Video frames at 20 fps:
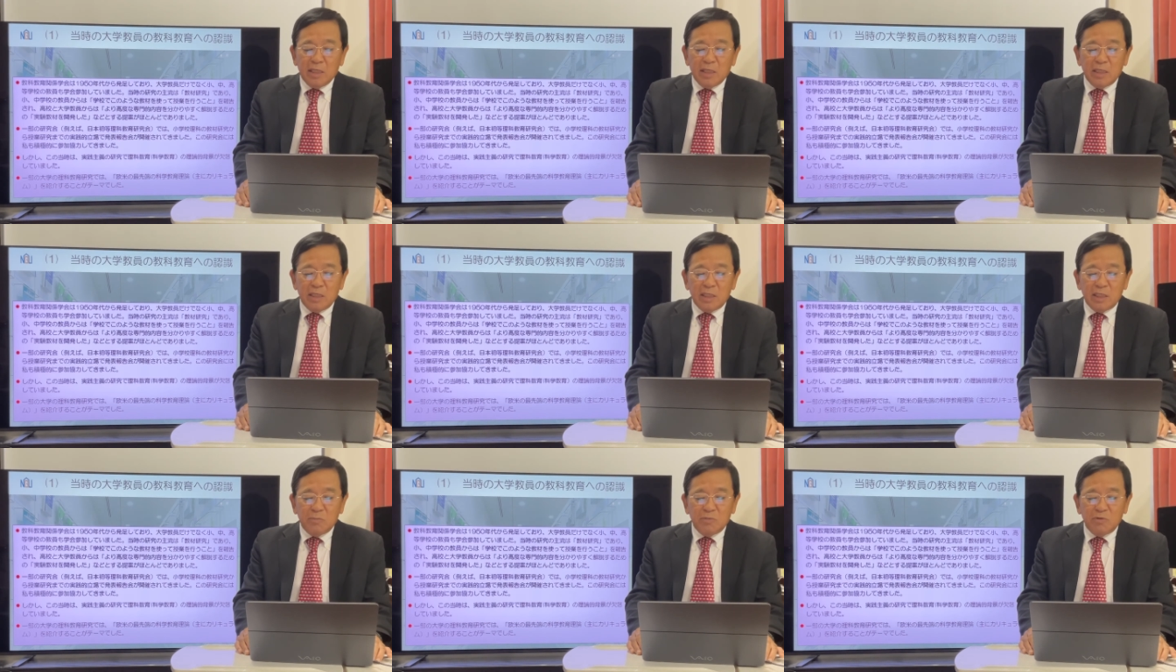
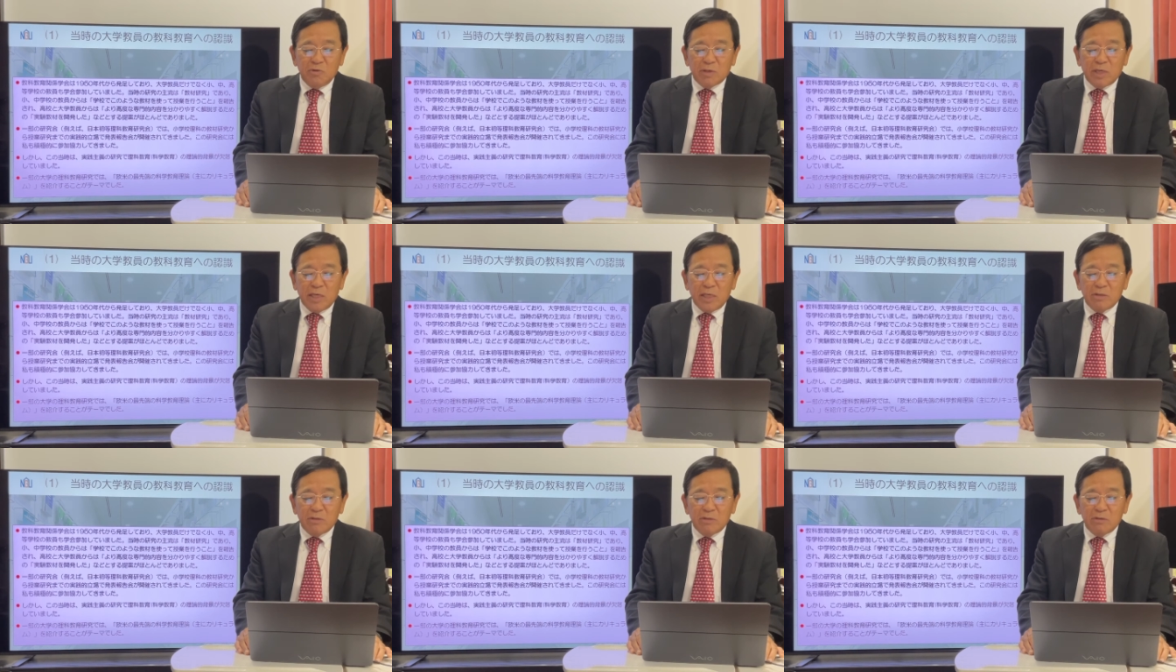一部の
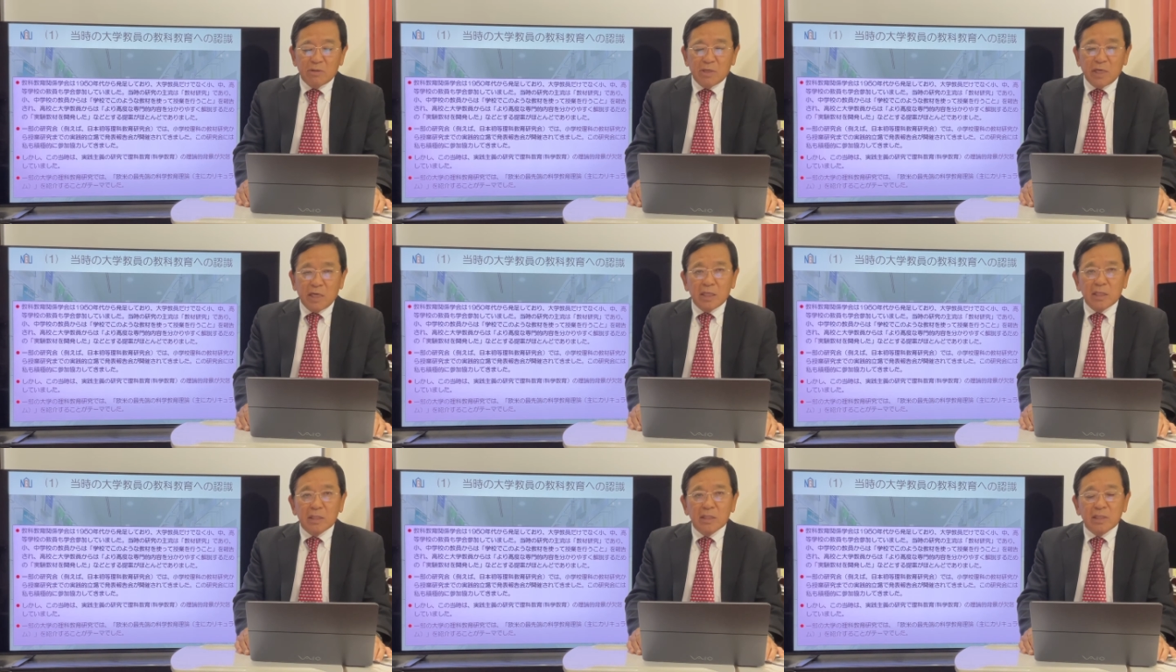研究
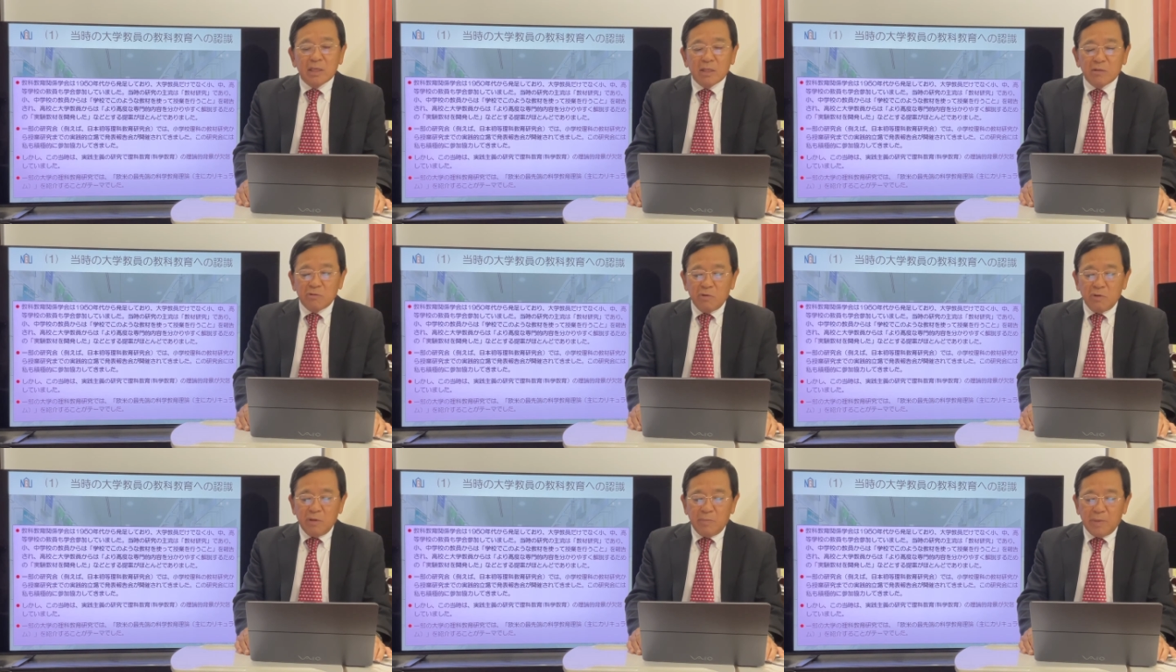会
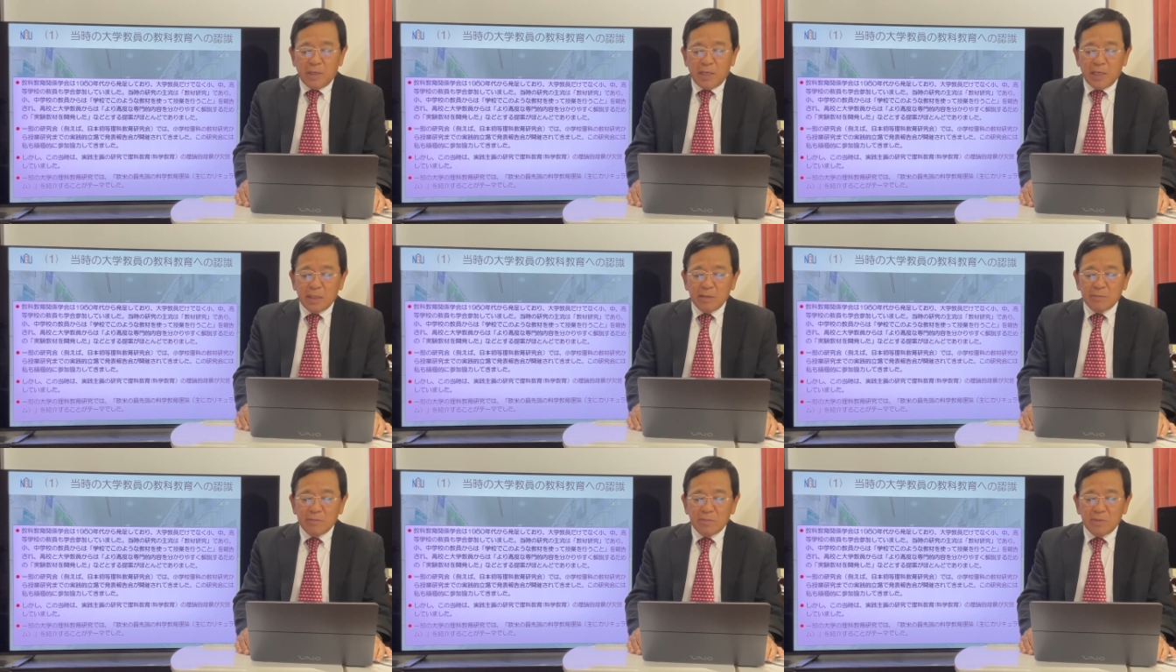例え
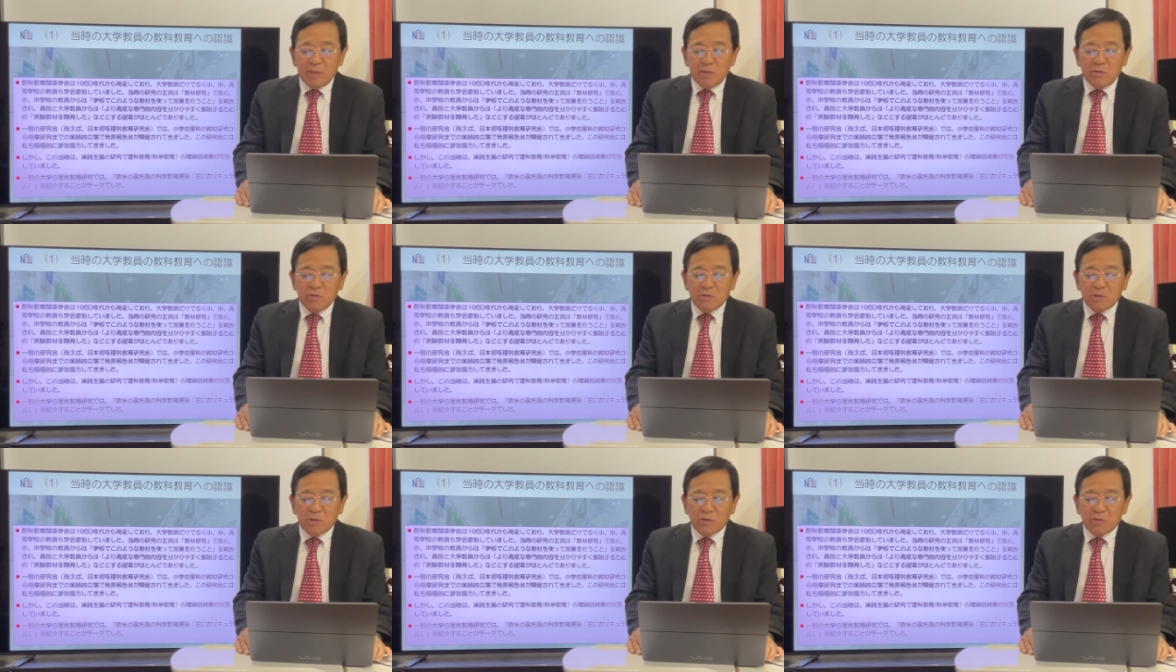ば日
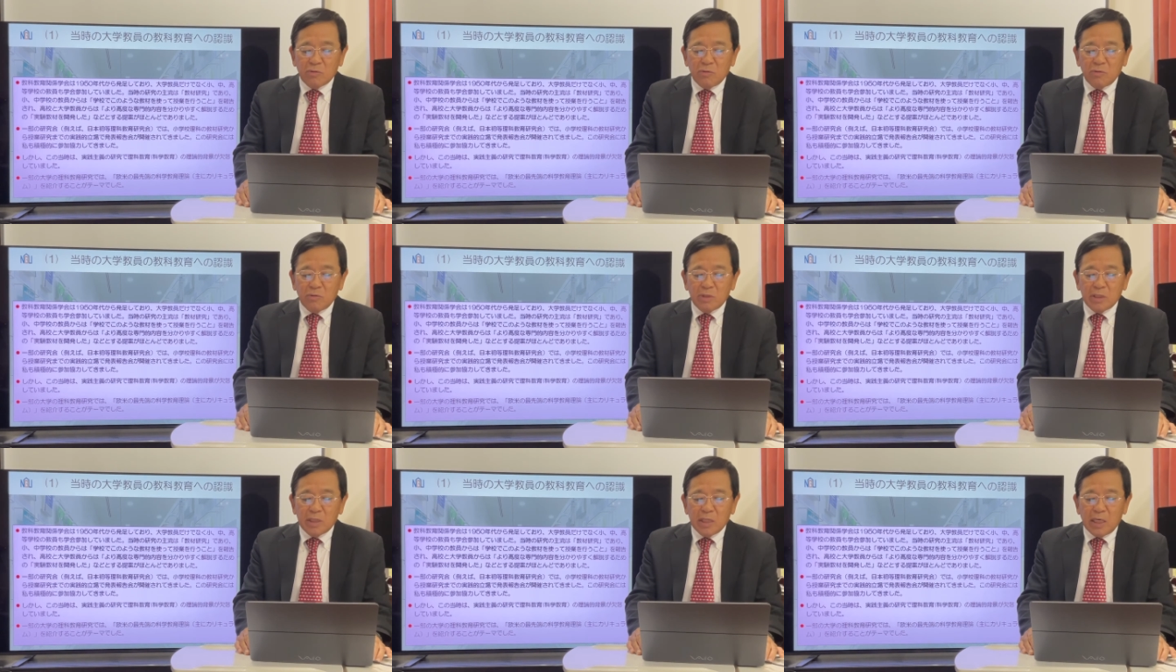本初
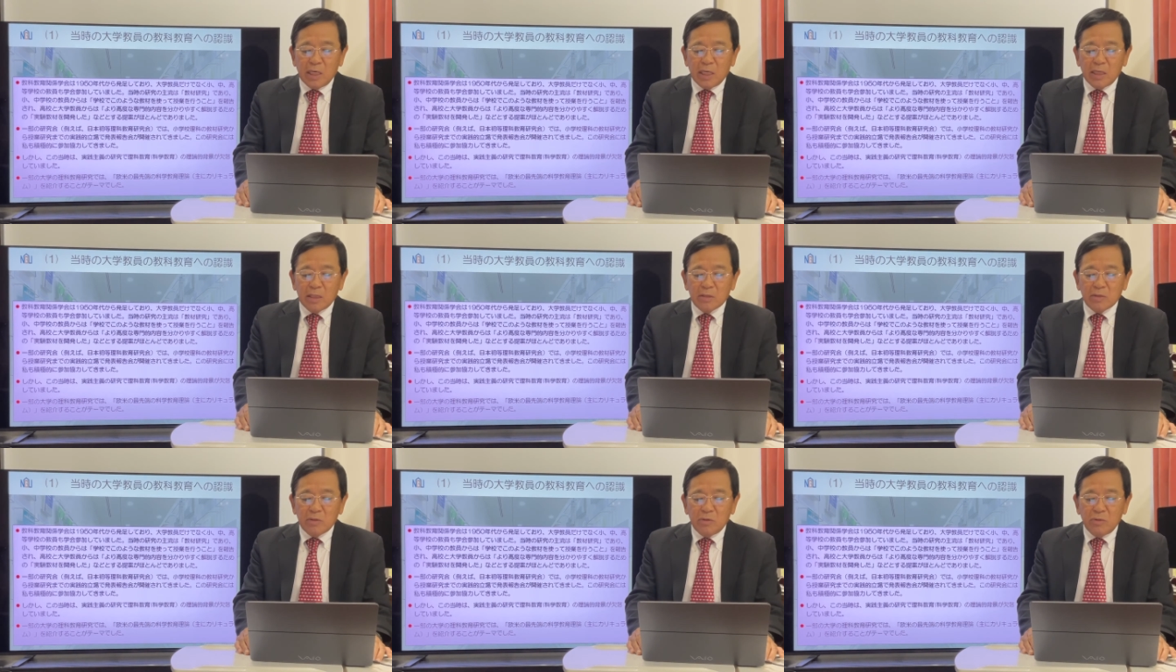等理科
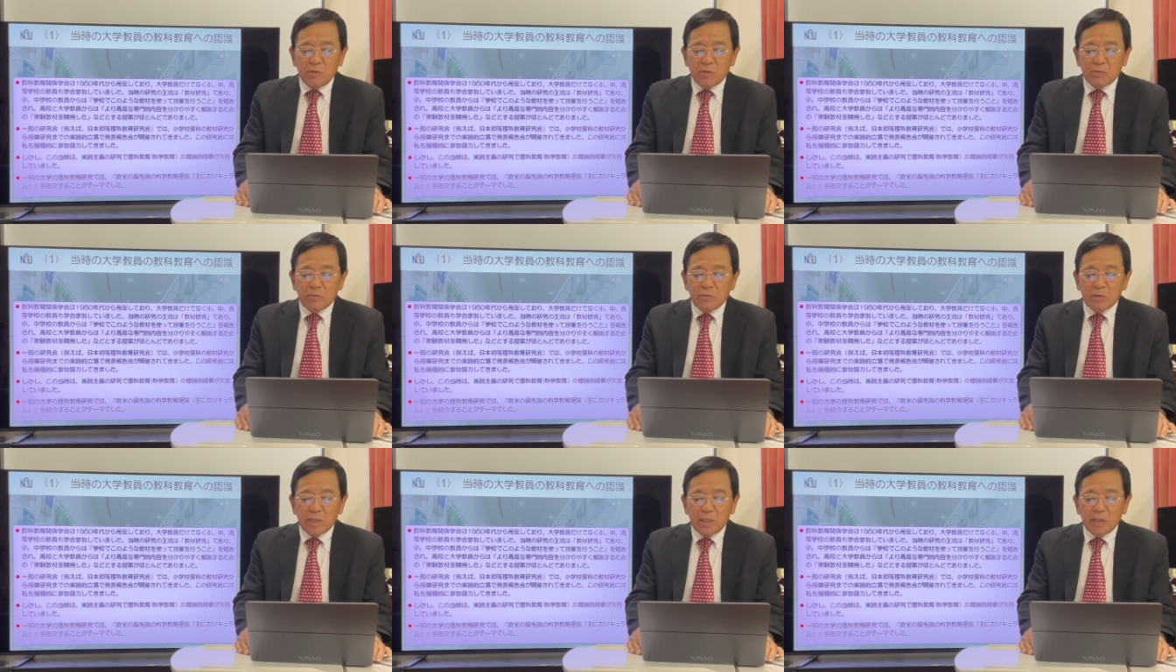教
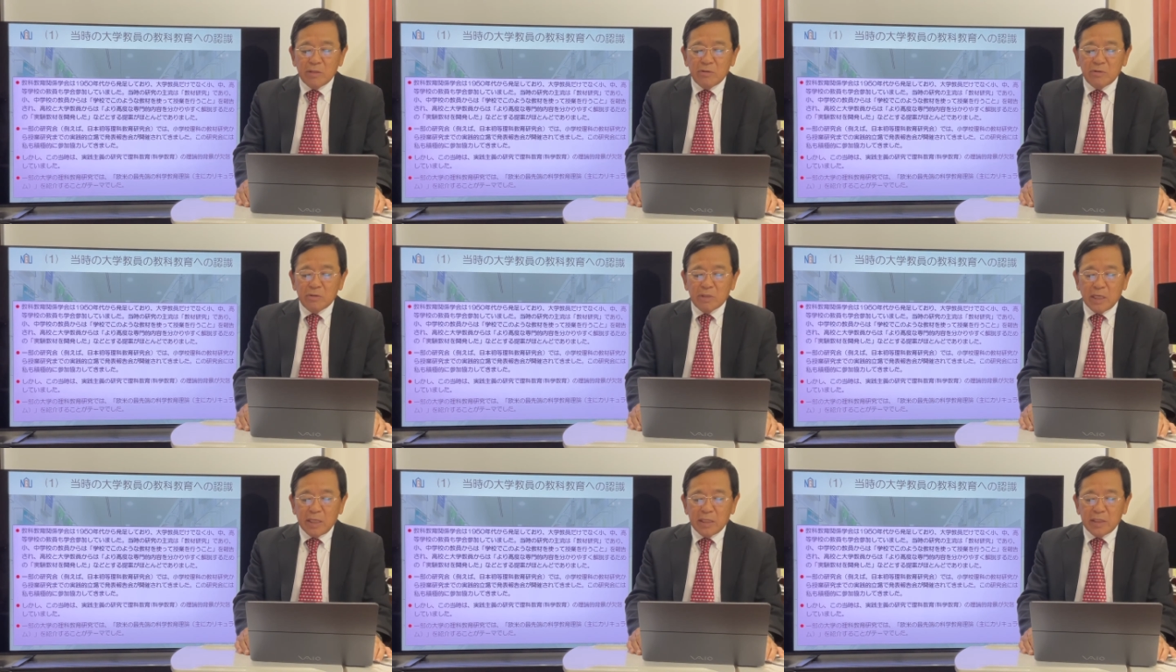育研
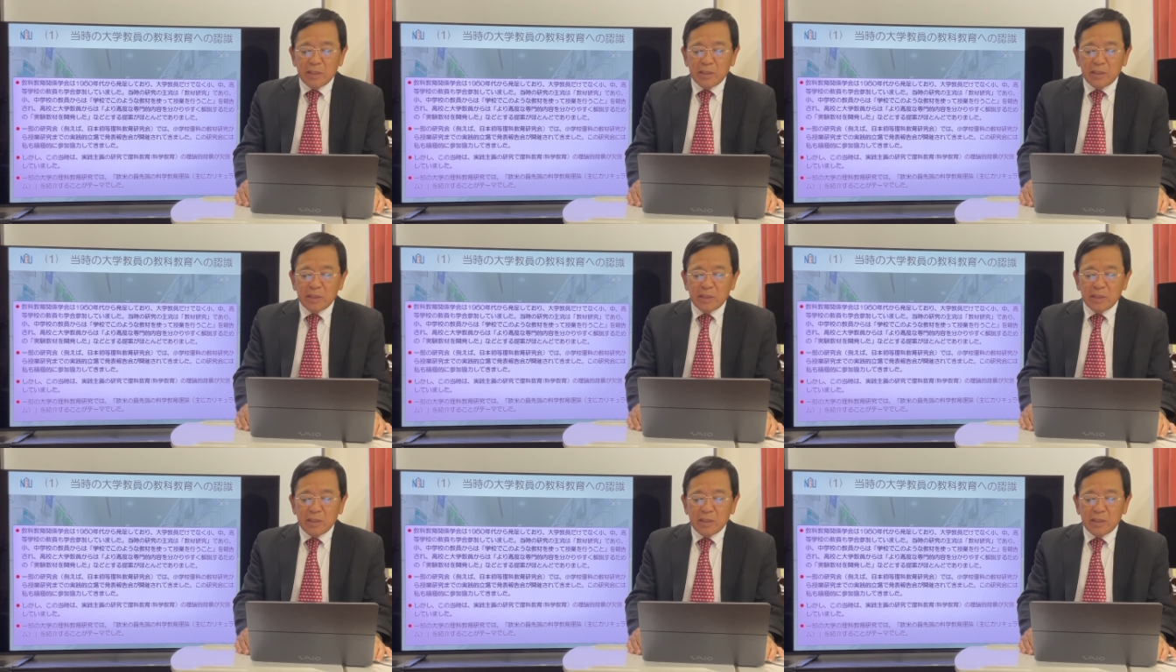究会